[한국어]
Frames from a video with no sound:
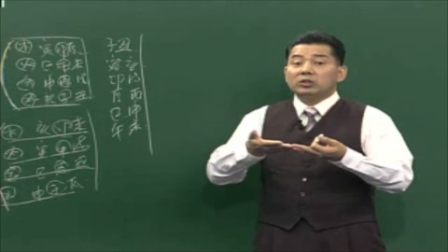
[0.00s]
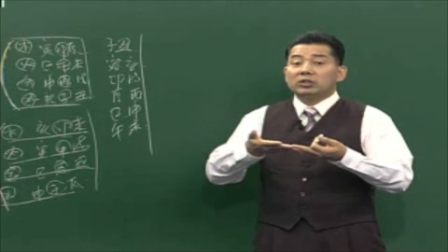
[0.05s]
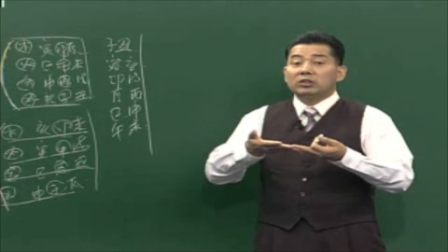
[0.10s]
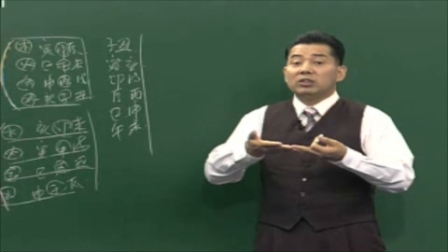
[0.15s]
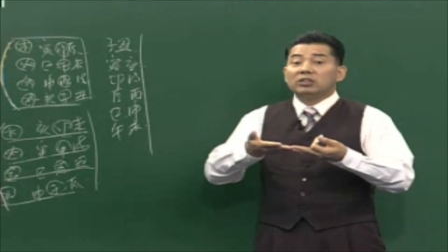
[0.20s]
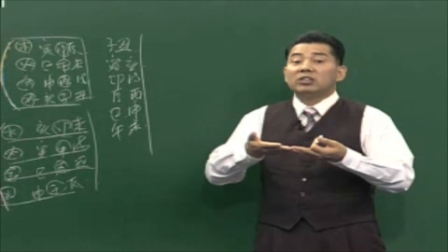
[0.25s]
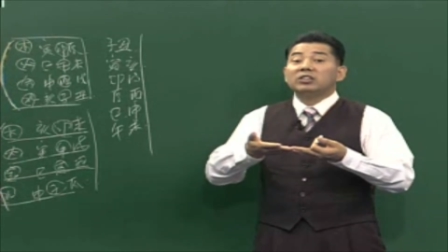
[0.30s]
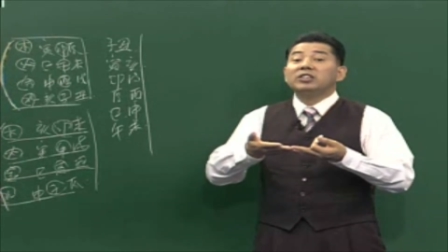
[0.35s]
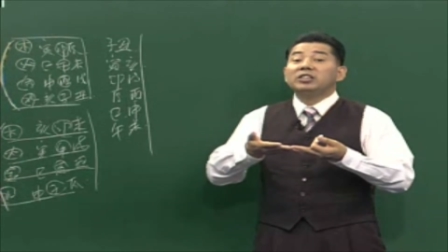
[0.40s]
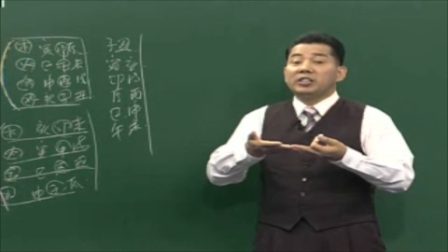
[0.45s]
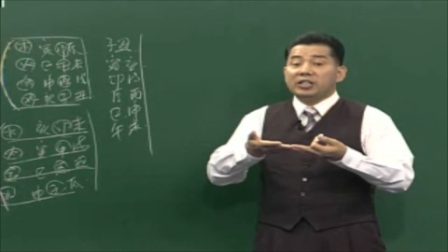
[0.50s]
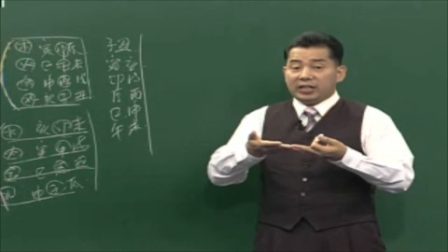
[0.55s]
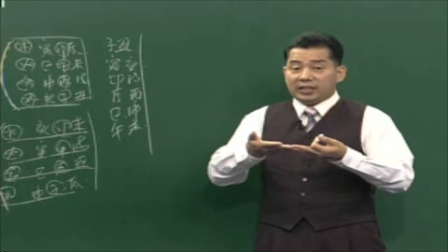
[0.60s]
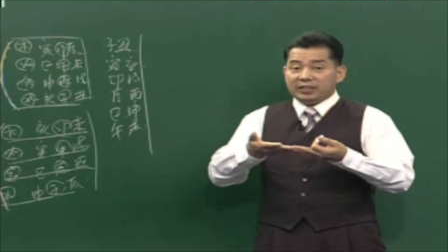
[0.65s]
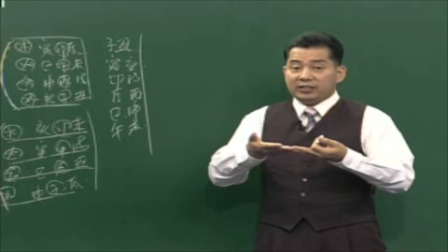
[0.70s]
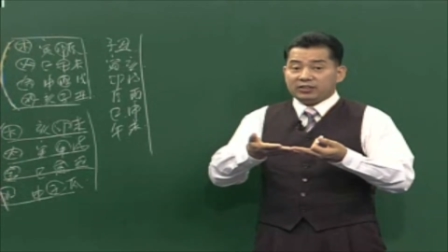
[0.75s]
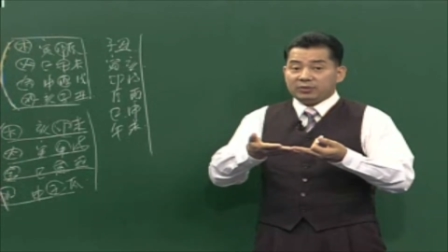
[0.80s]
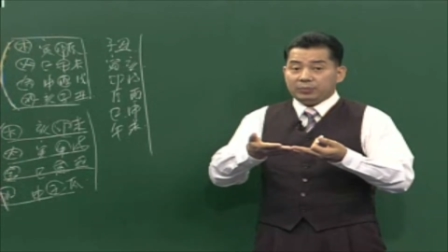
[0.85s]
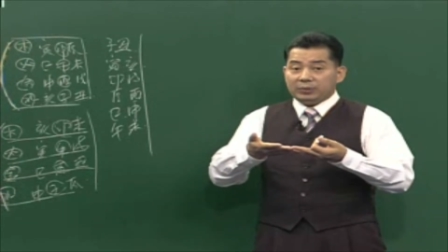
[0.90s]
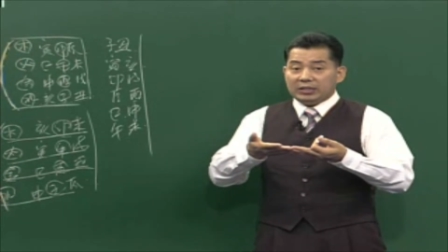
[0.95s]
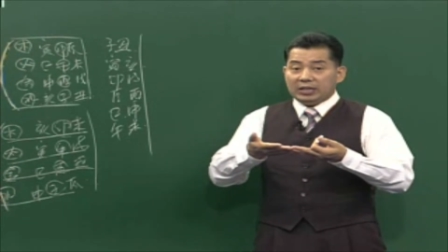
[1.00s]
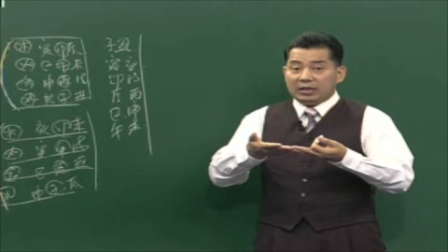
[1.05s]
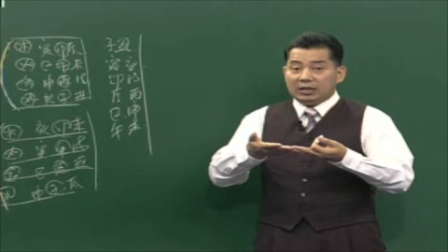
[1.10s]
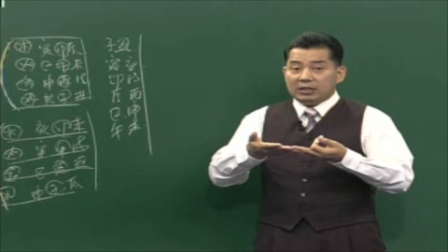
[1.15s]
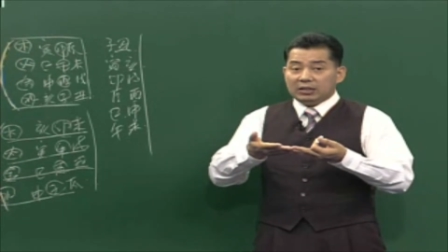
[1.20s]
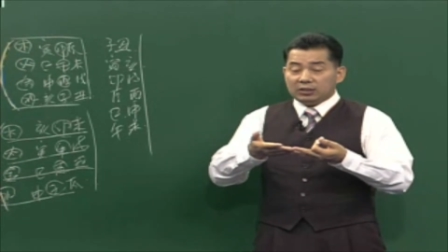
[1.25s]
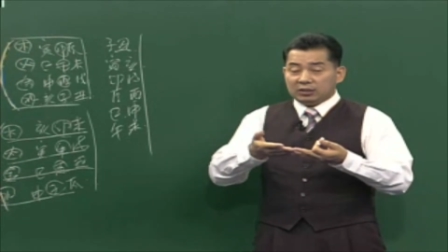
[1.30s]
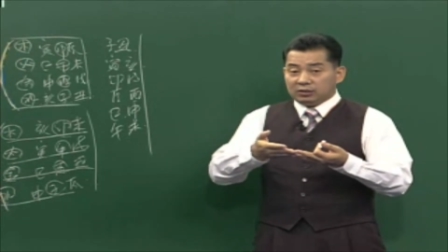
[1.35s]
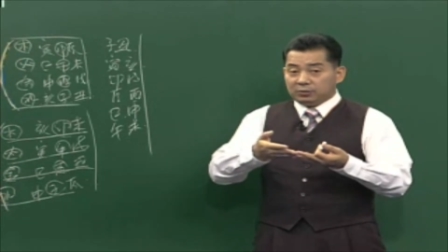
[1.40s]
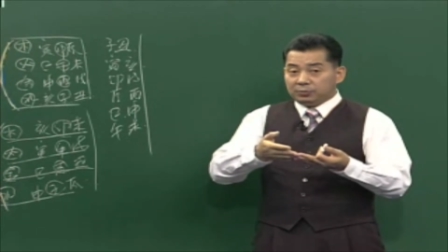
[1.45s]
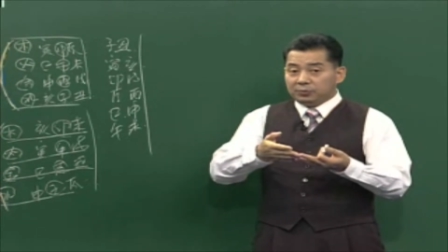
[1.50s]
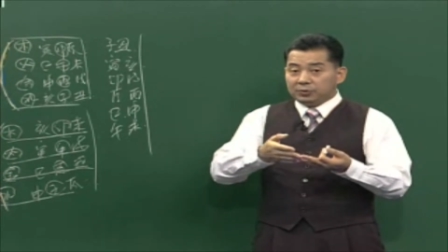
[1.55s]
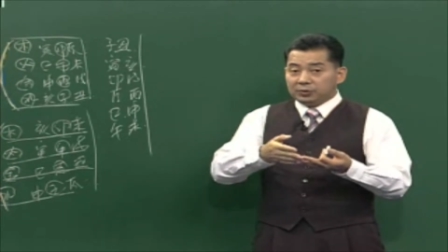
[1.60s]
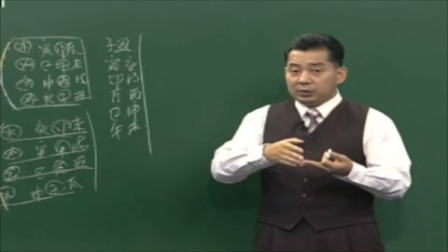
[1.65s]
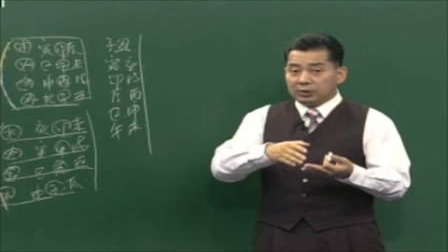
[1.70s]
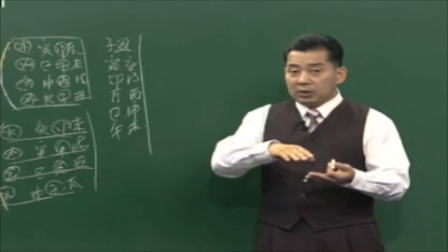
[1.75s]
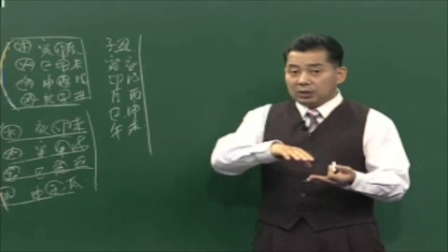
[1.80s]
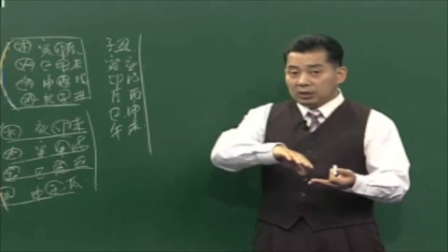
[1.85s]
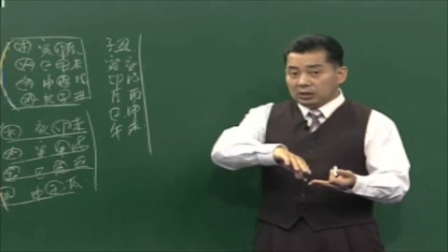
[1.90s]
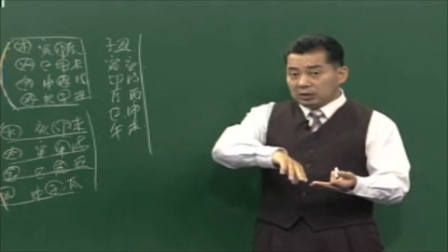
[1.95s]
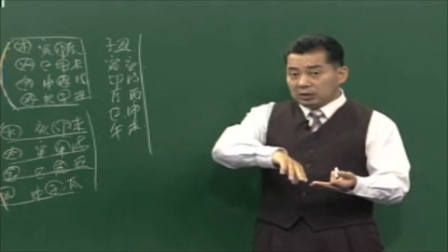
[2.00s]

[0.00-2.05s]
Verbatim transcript: 그 등이라겠습니다. 그 부분은